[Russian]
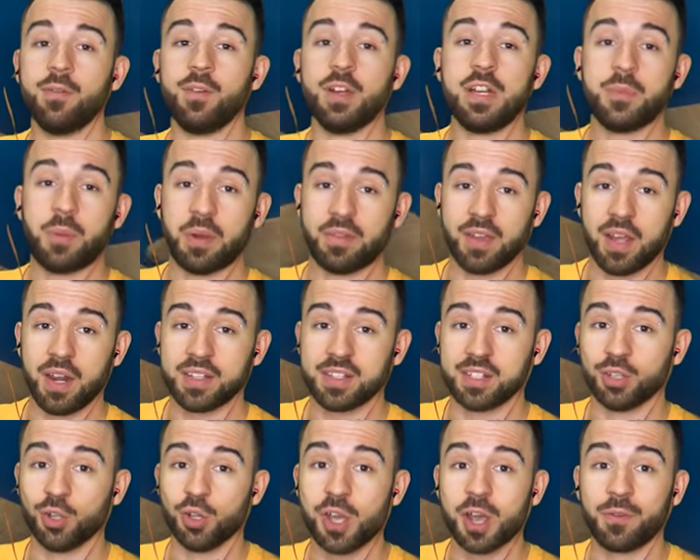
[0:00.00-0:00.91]
Вы не
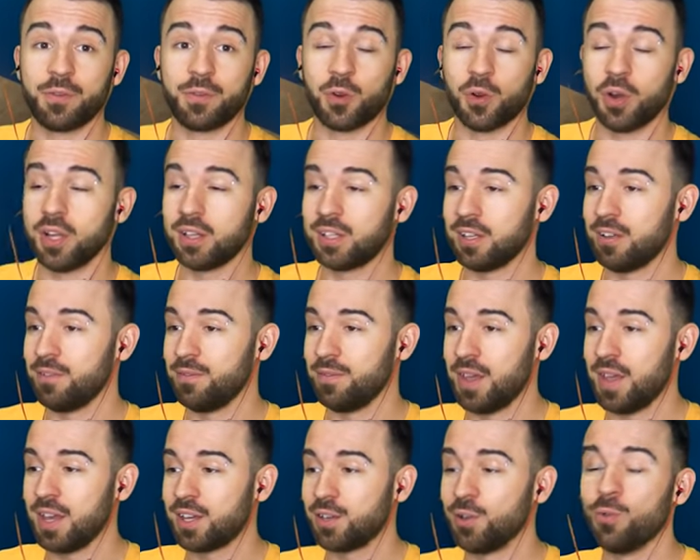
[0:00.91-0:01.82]
поверите, но я в кои-то
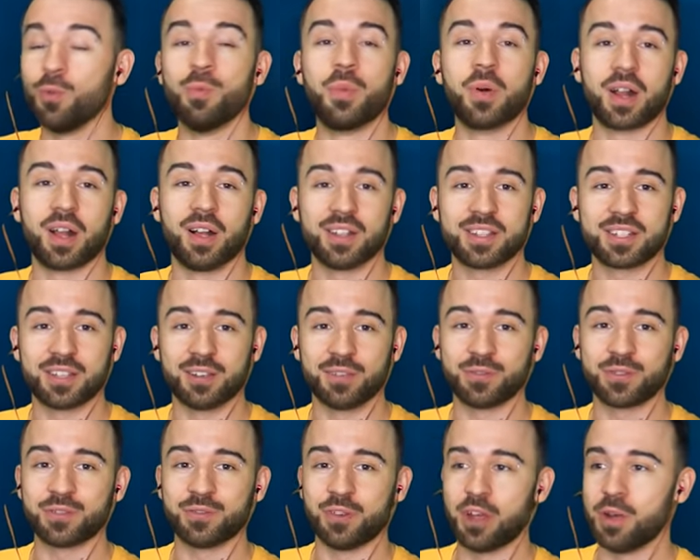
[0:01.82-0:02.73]
веке убрался
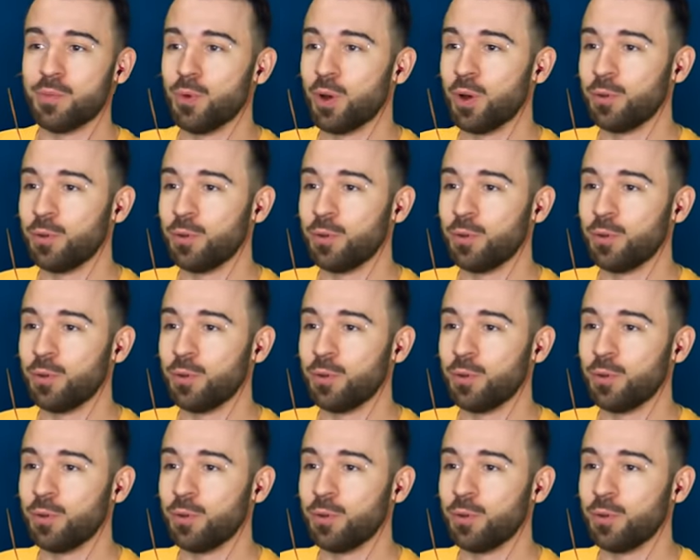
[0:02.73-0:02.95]
в своем